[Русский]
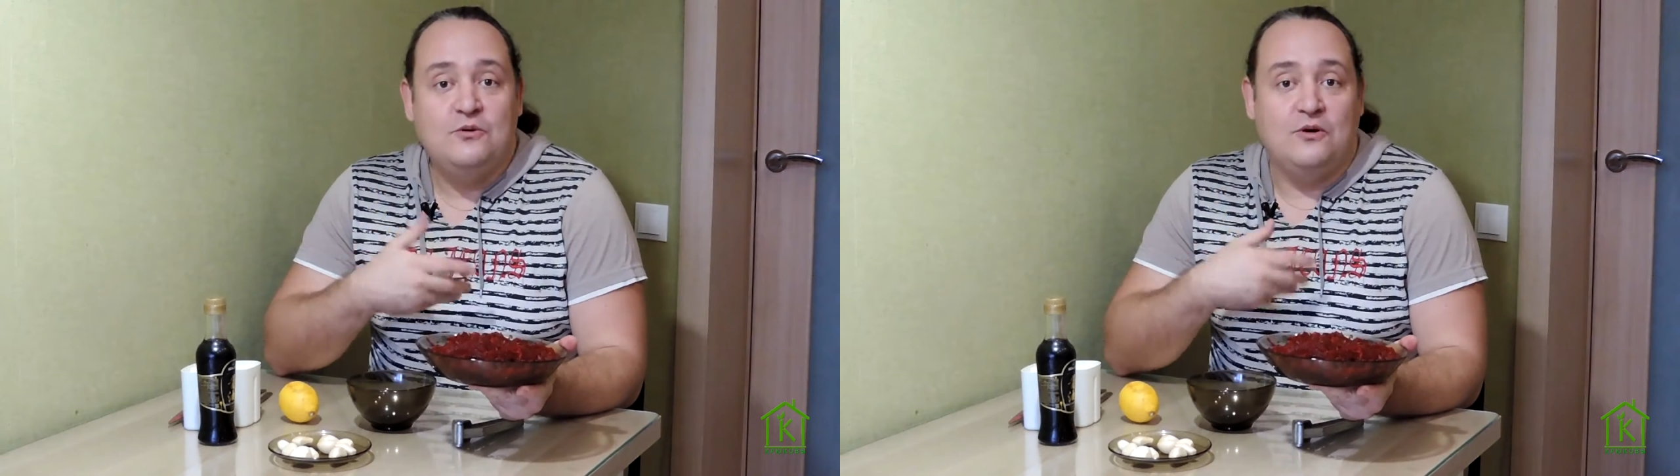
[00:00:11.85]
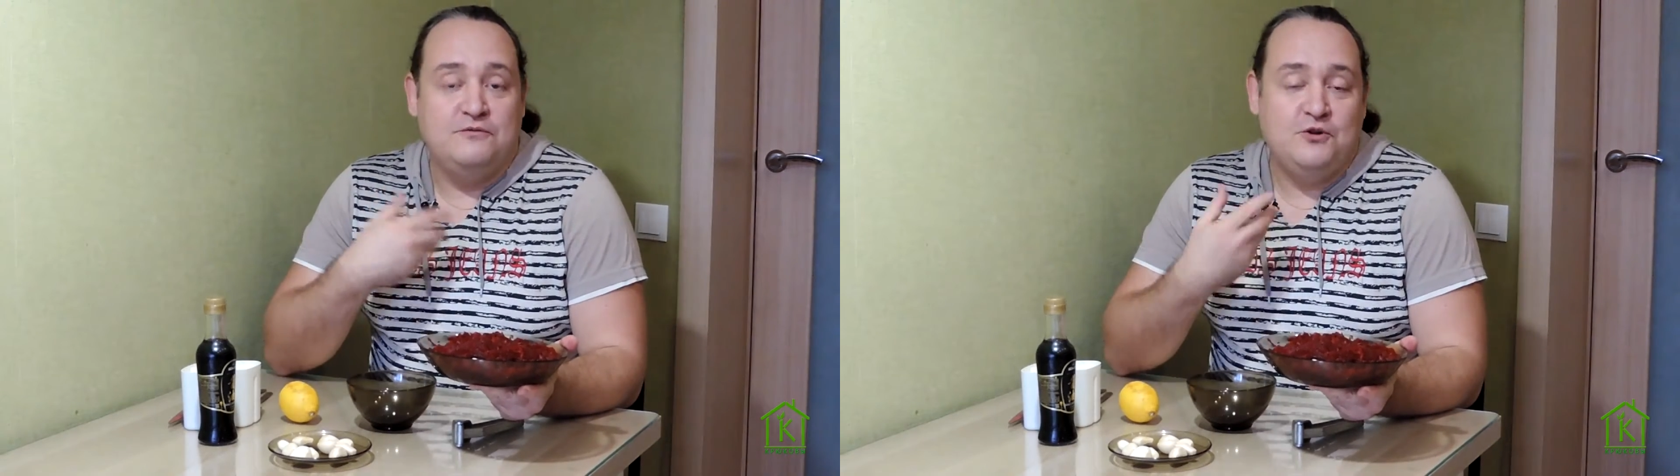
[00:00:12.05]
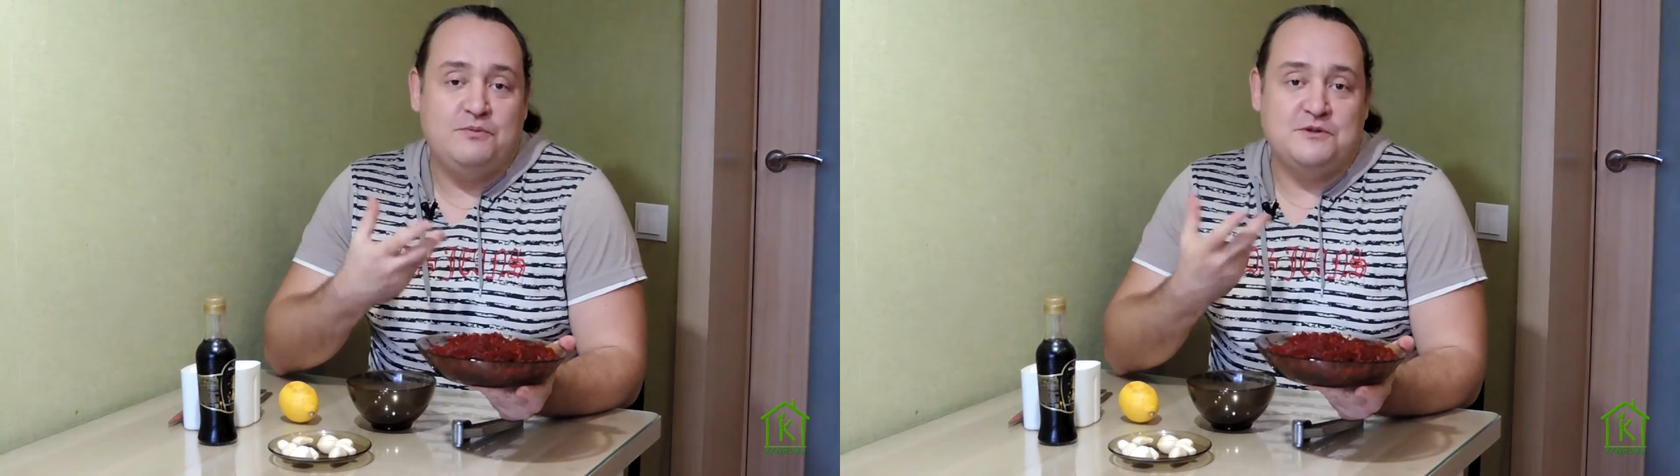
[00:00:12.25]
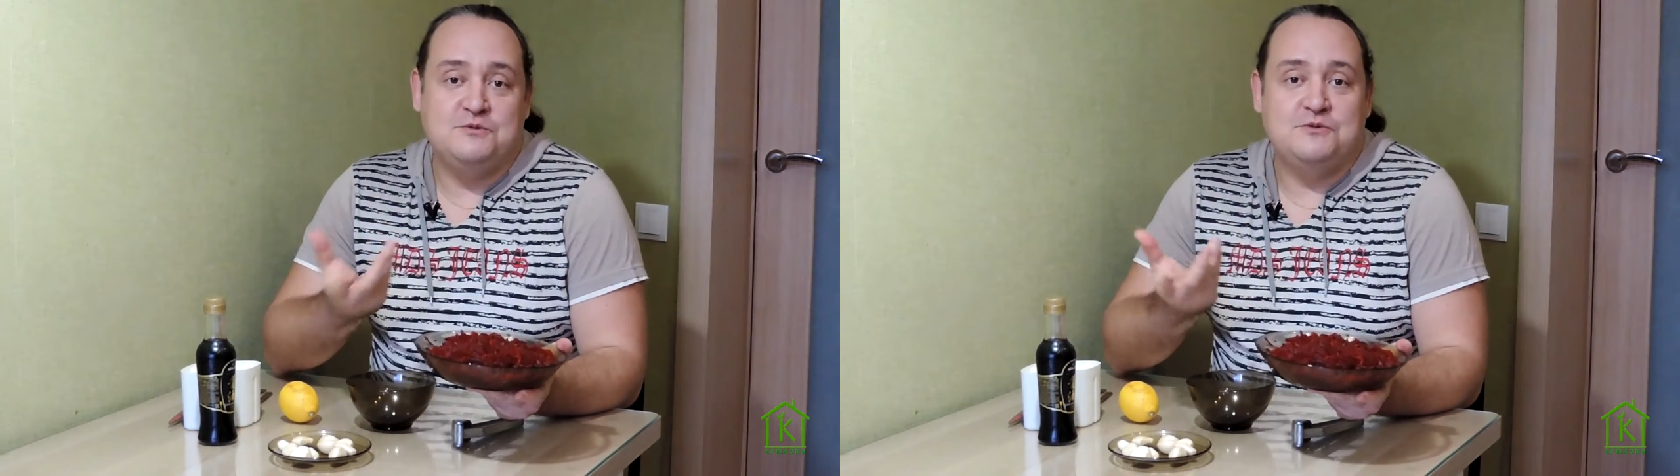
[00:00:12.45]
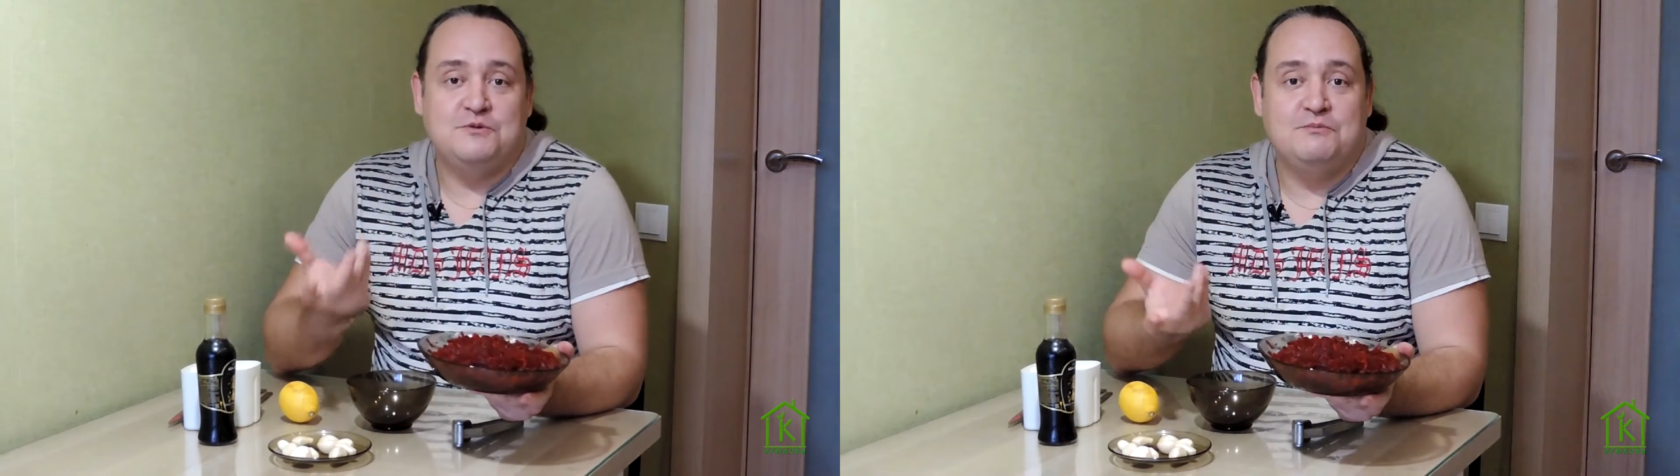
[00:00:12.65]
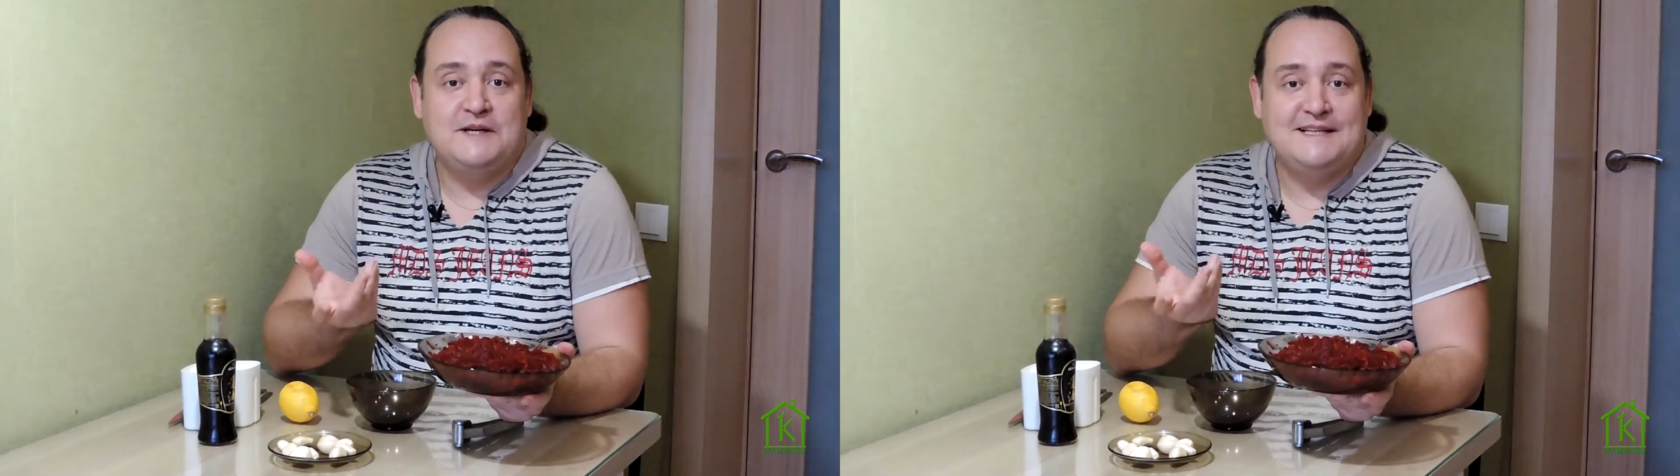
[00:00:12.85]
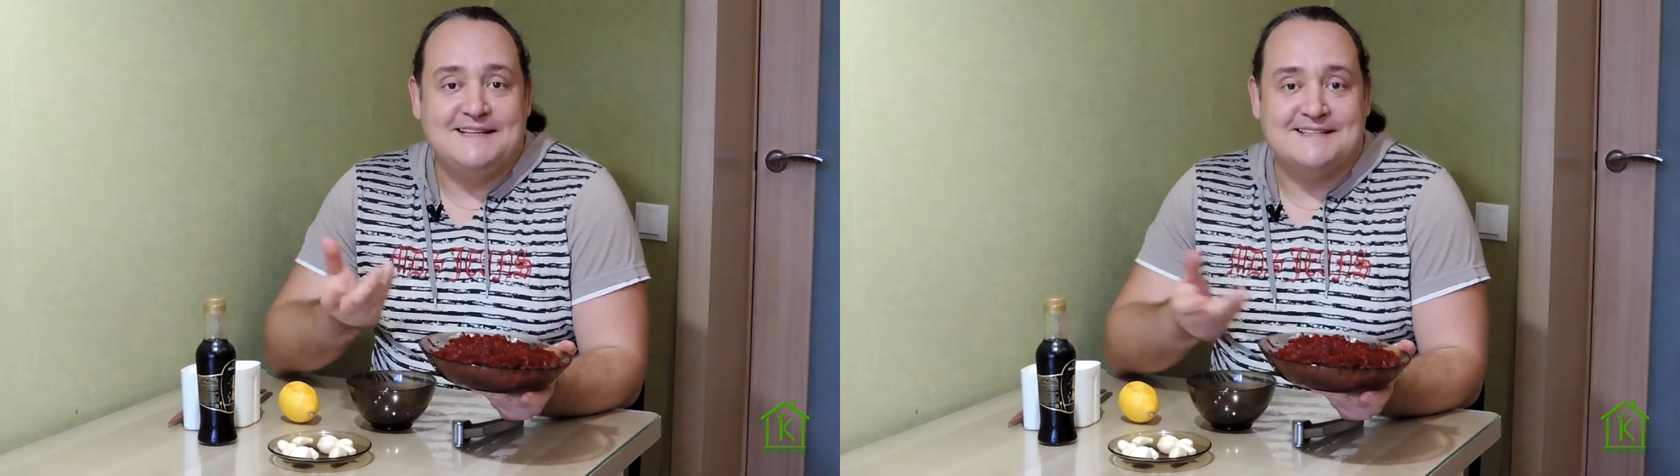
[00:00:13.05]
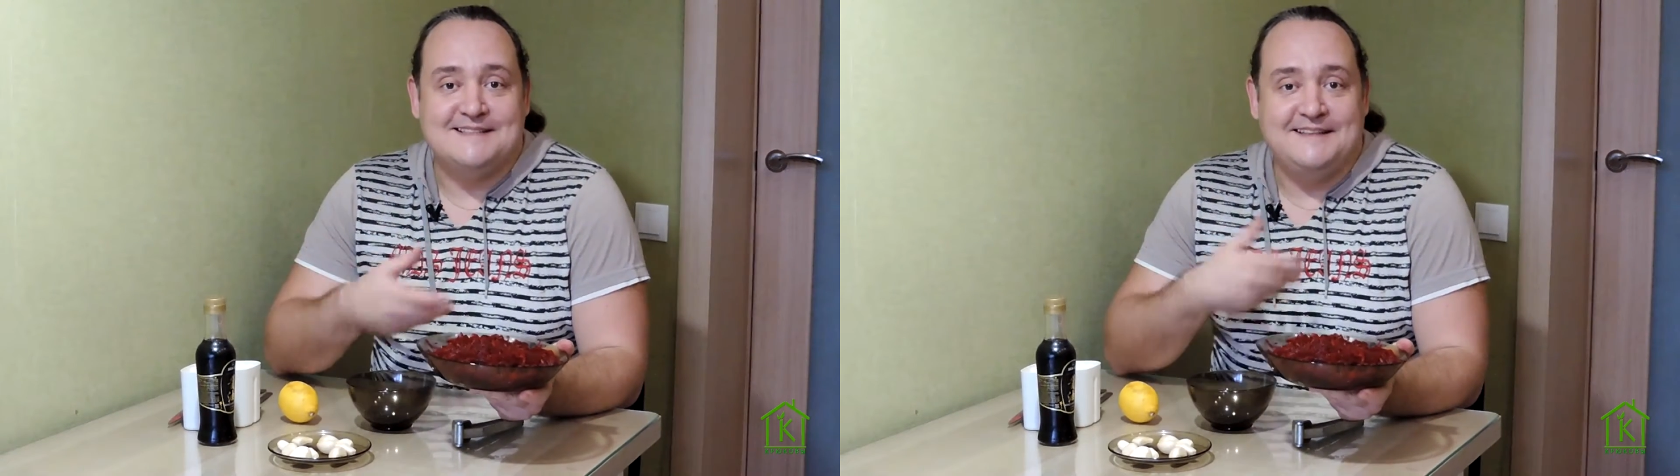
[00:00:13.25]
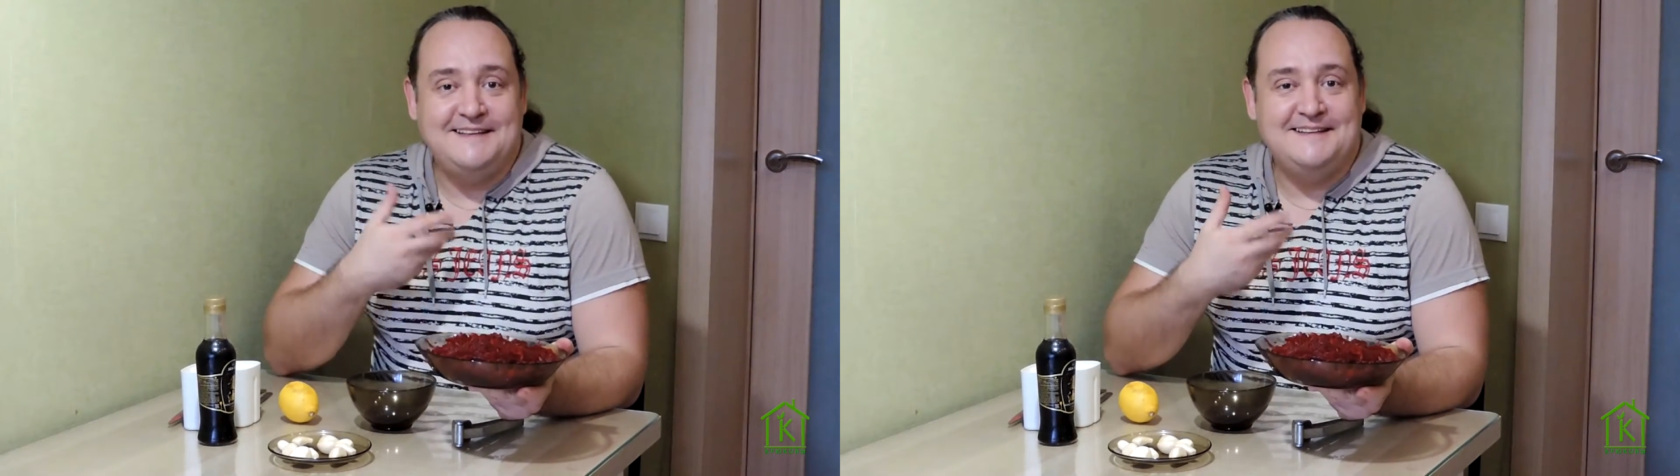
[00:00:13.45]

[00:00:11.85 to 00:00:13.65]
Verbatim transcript: но в нем присутствует майонез.